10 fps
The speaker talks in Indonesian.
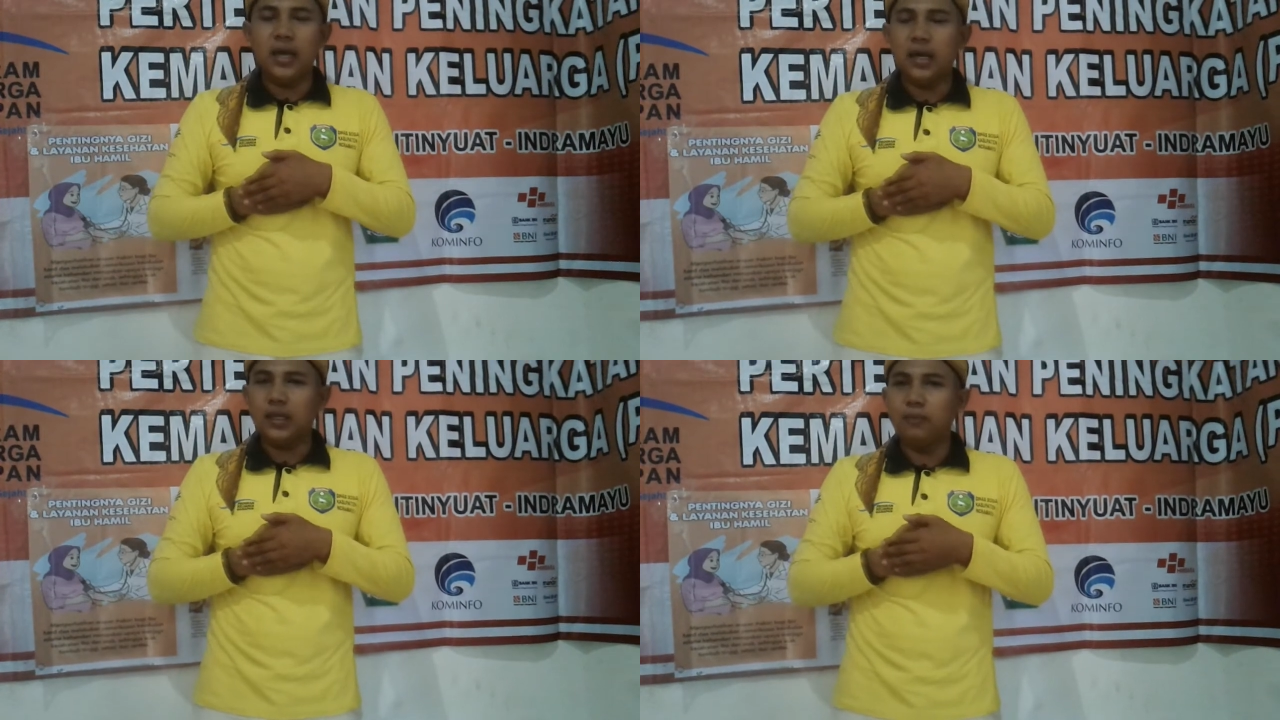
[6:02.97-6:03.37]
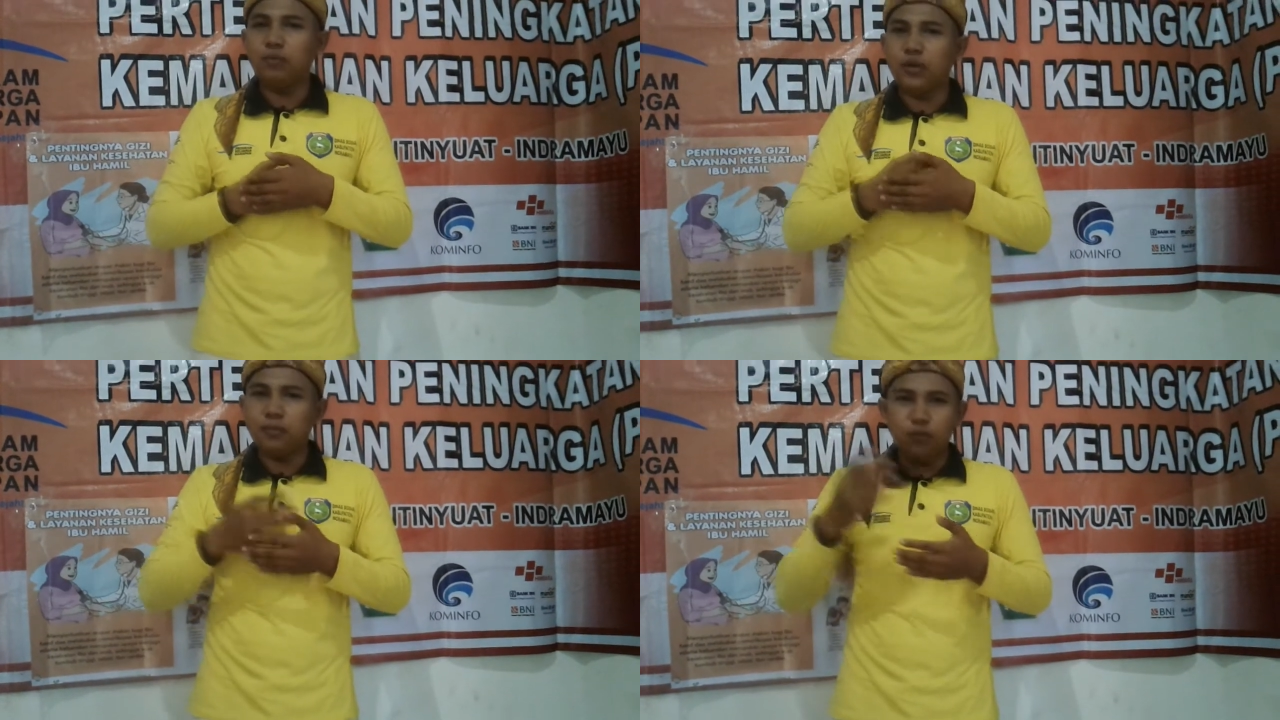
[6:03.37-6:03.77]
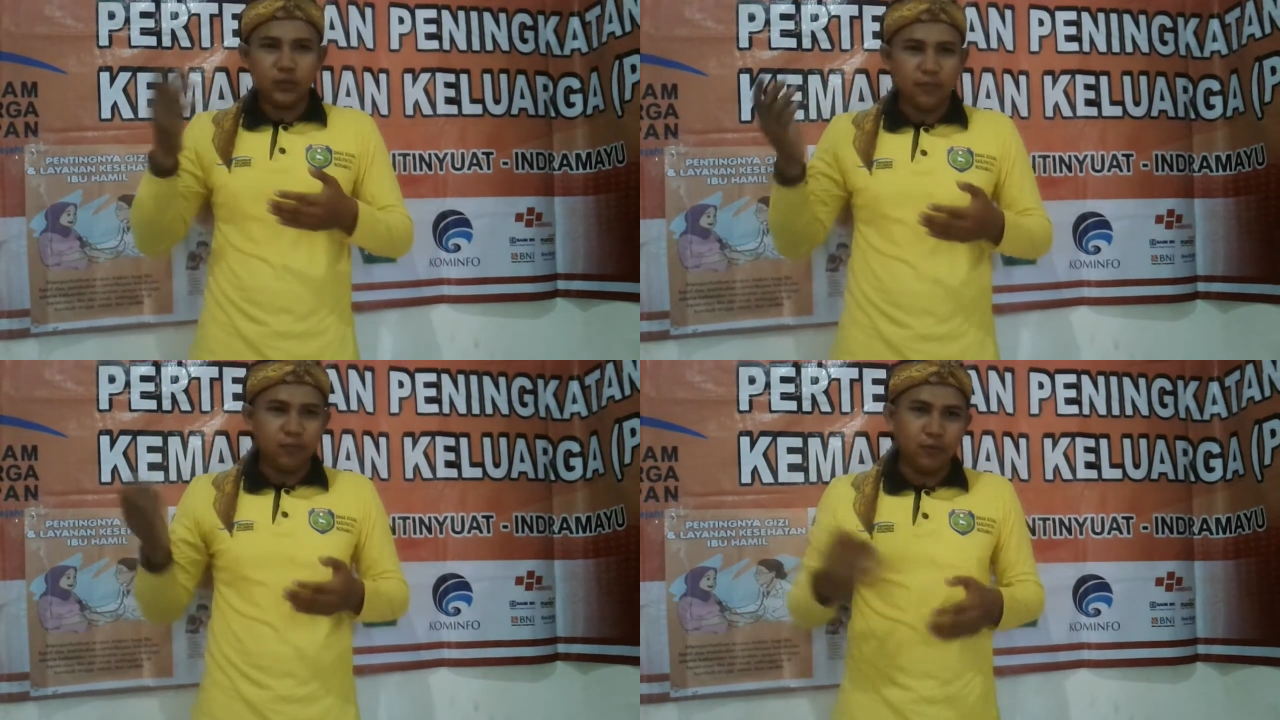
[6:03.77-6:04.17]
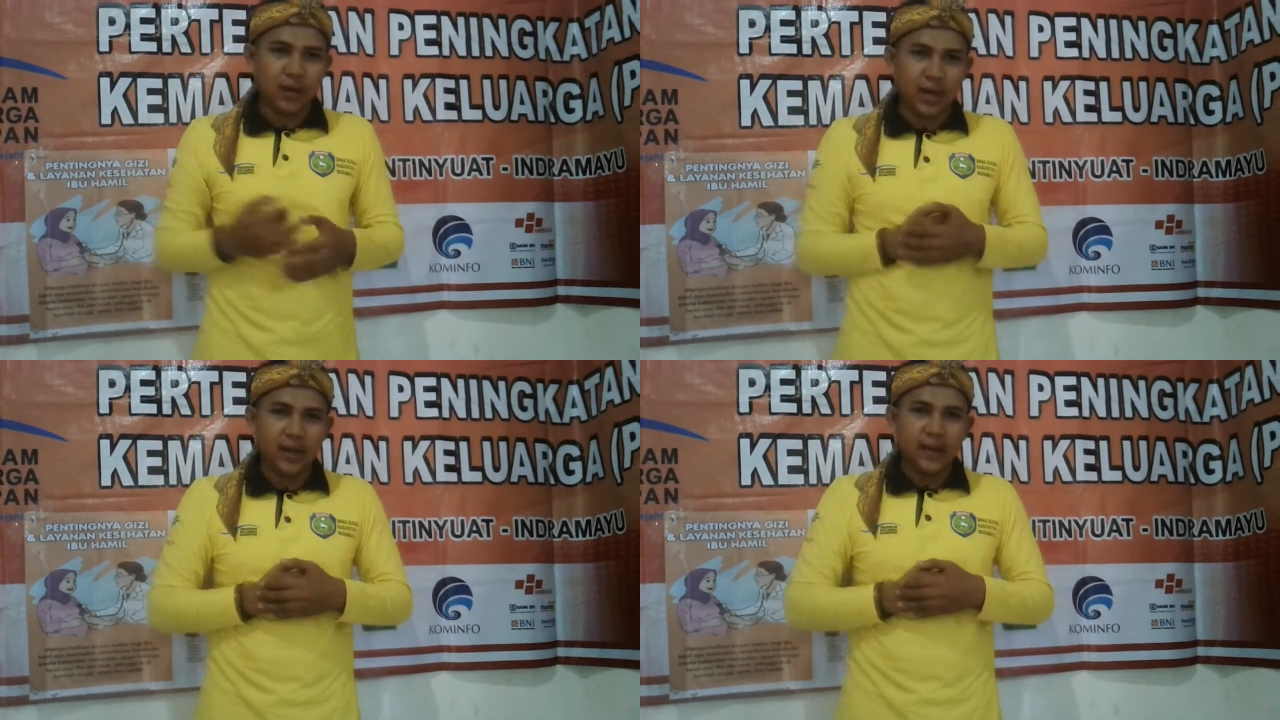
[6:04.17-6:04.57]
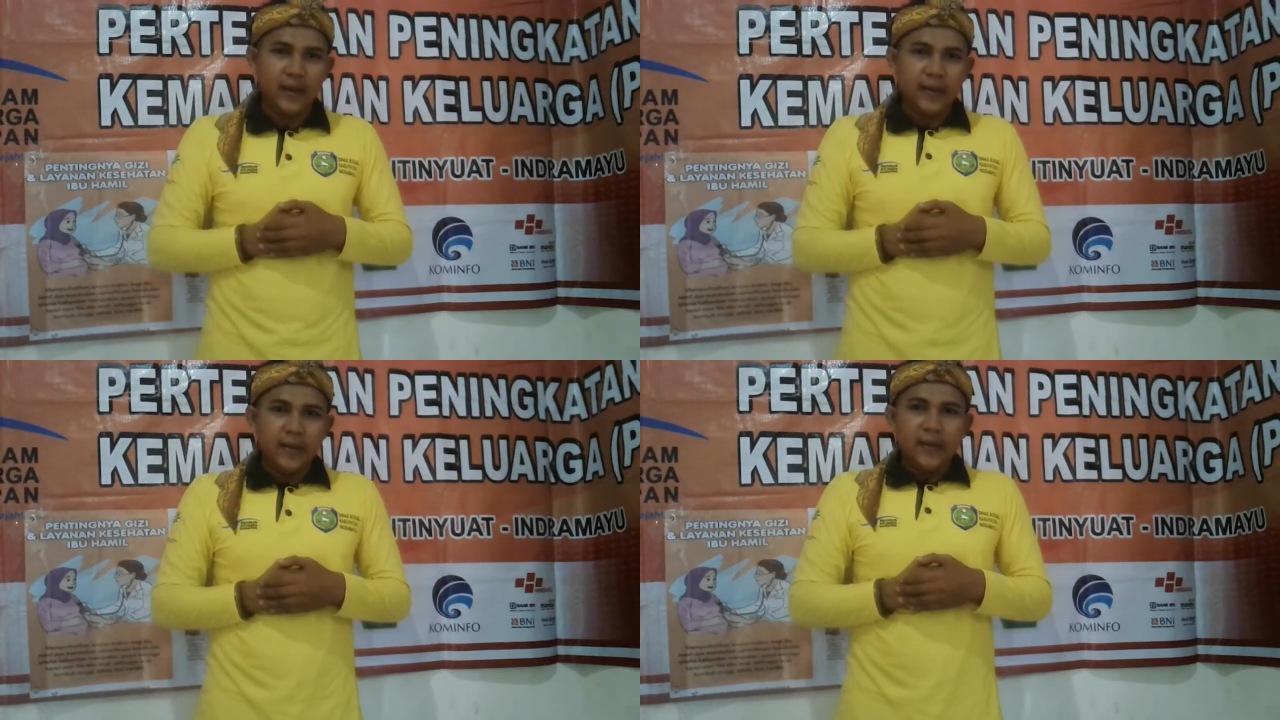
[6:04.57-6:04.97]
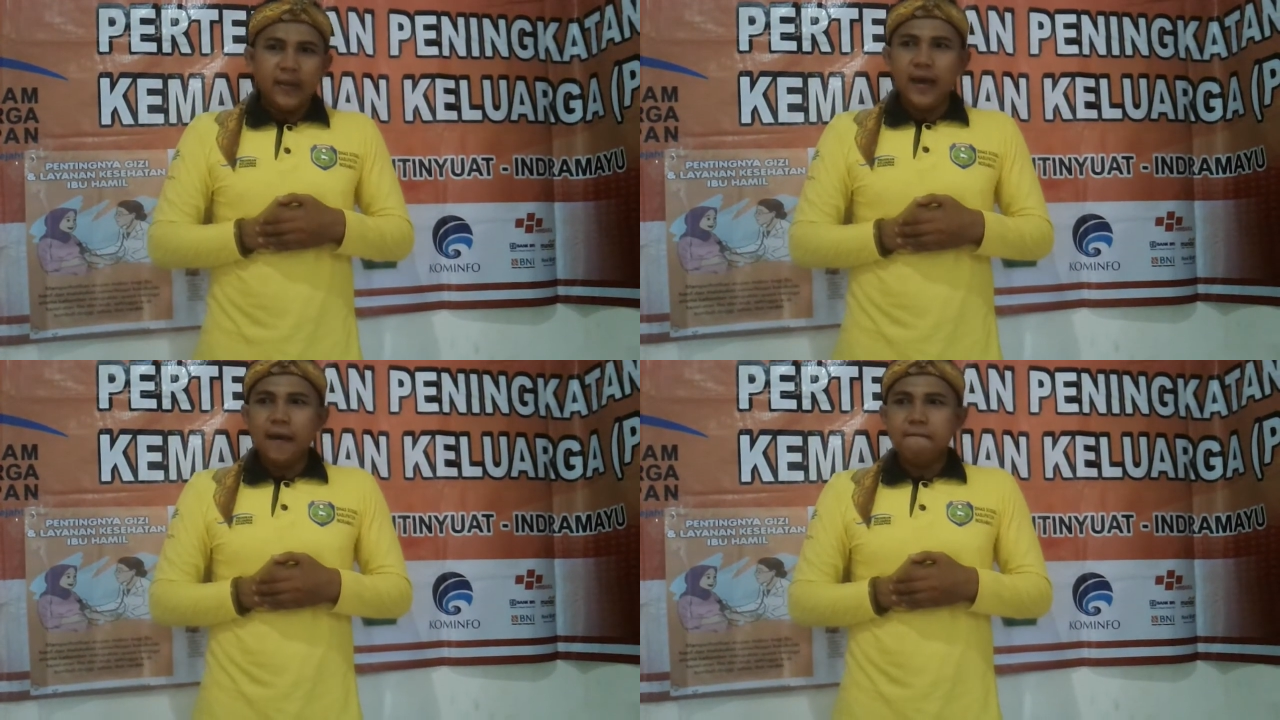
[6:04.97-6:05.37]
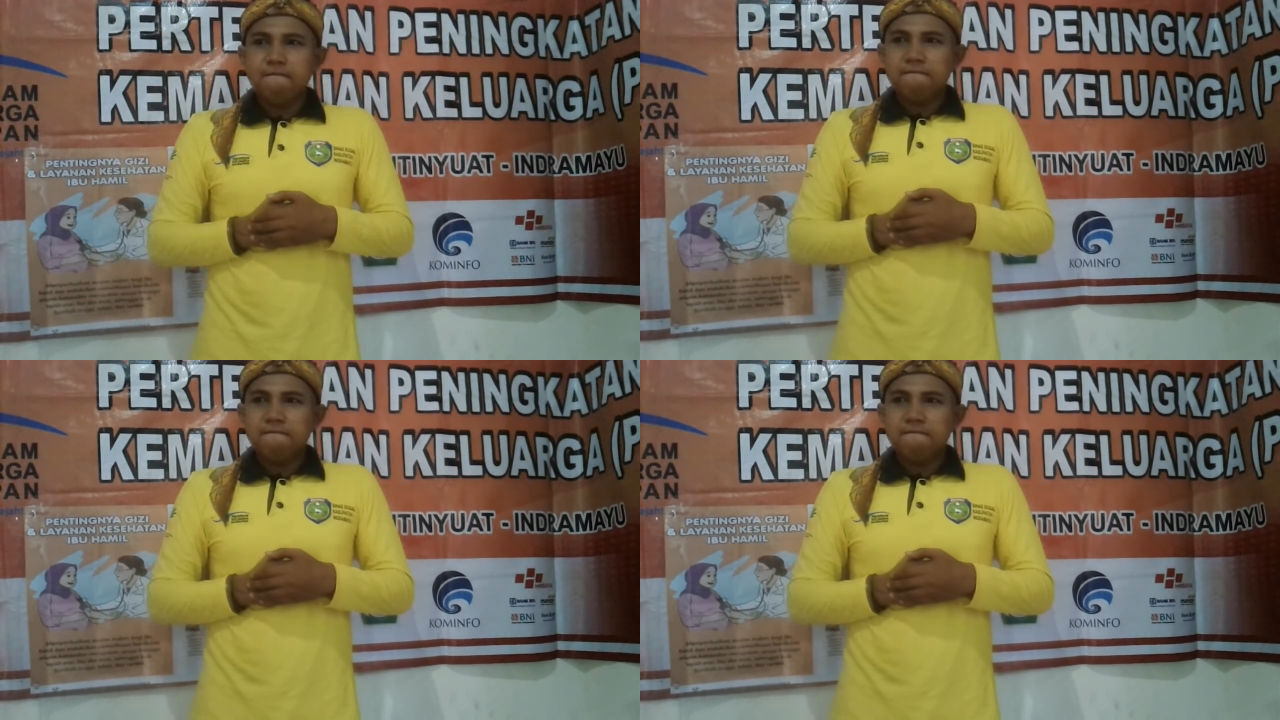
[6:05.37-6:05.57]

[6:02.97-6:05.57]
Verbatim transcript: dari ibu-ibu semua ya